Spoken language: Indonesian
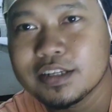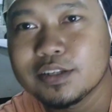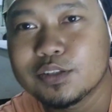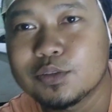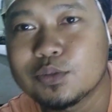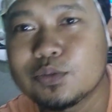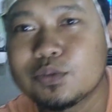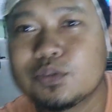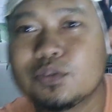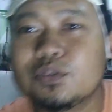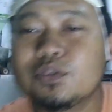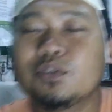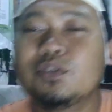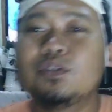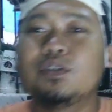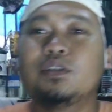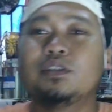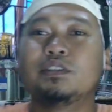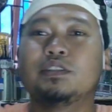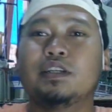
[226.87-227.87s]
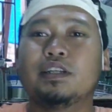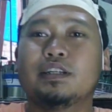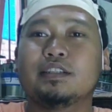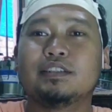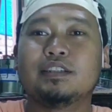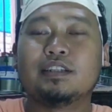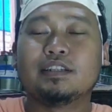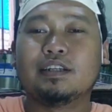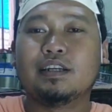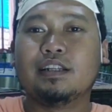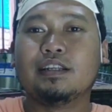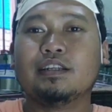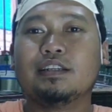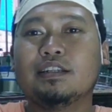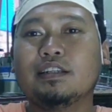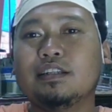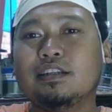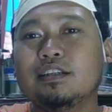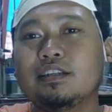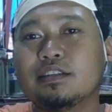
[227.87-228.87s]
itu sharing sering kali
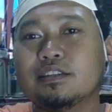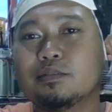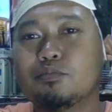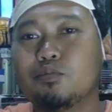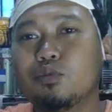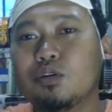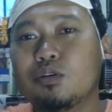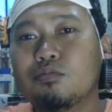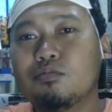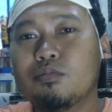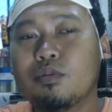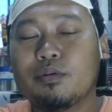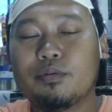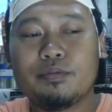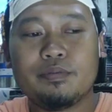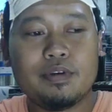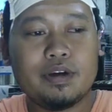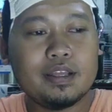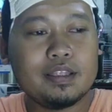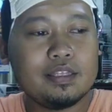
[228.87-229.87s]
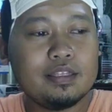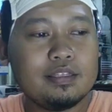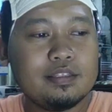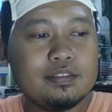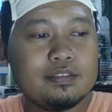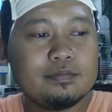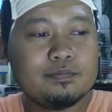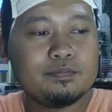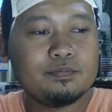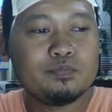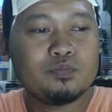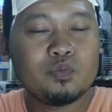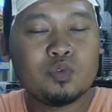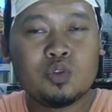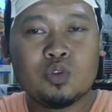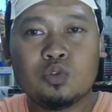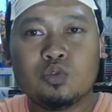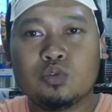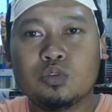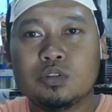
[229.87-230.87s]
ini semoga bermanfaat
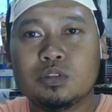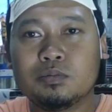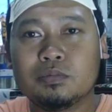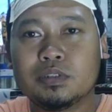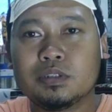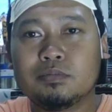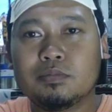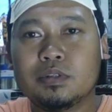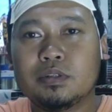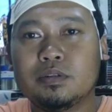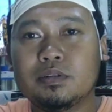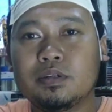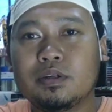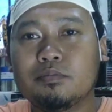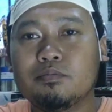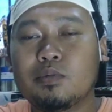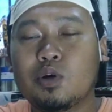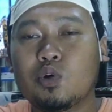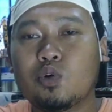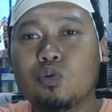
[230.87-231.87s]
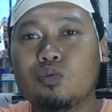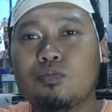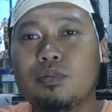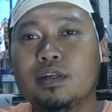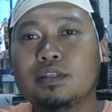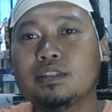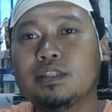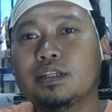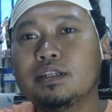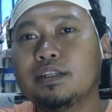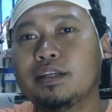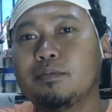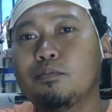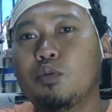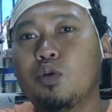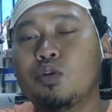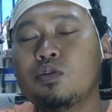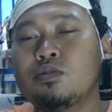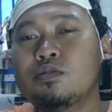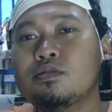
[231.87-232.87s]
untuk teman-teman yang baru belajar
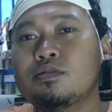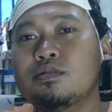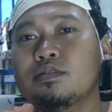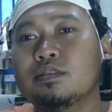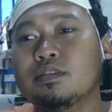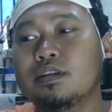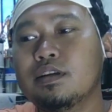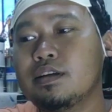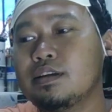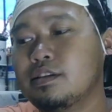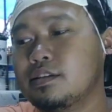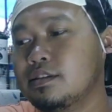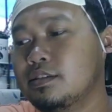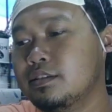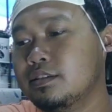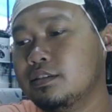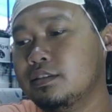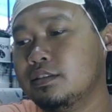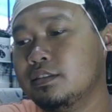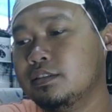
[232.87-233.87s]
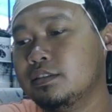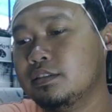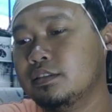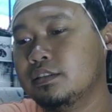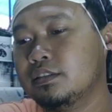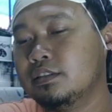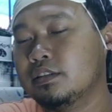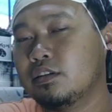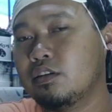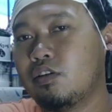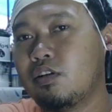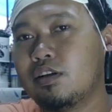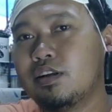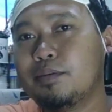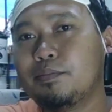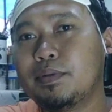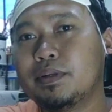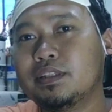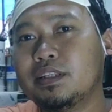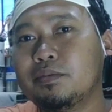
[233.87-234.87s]
nyablon ya kalau ada
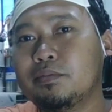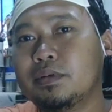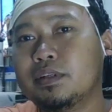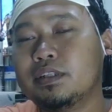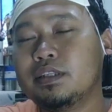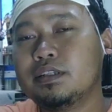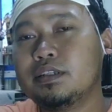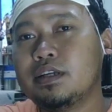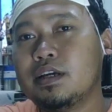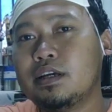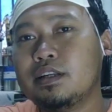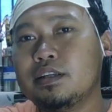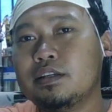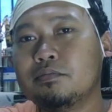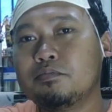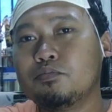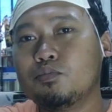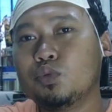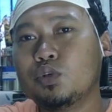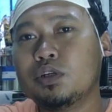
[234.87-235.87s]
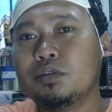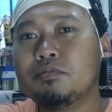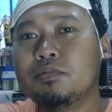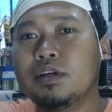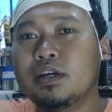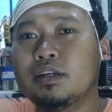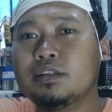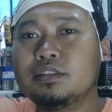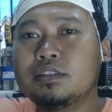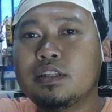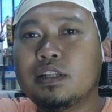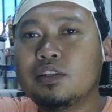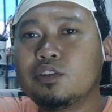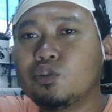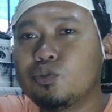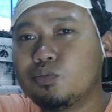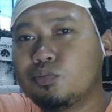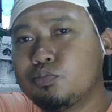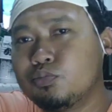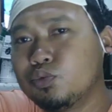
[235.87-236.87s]
pertanyaan-pertanyaan yang mungkin mengganjal
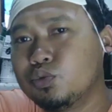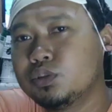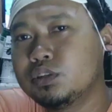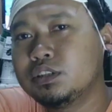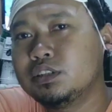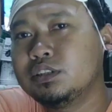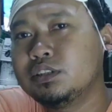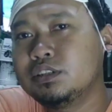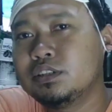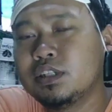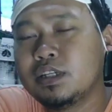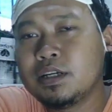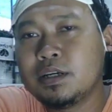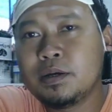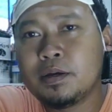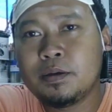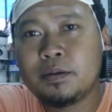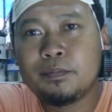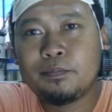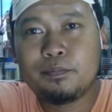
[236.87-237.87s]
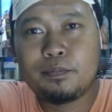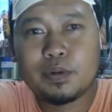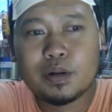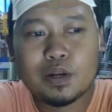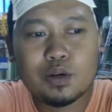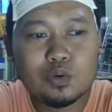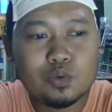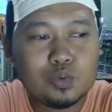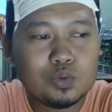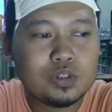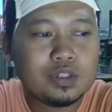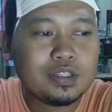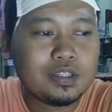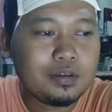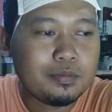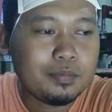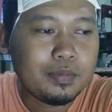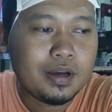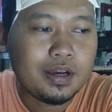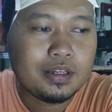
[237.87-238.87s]
atau mungkin perlu kita
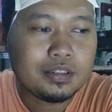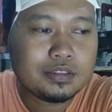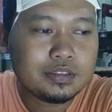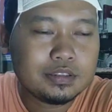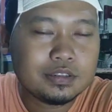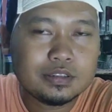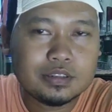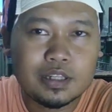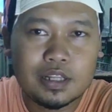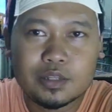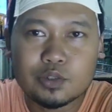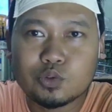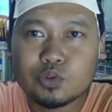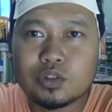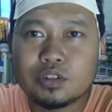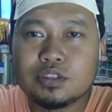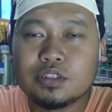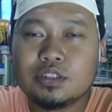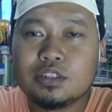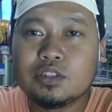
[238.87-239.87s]
bahas langsung aja di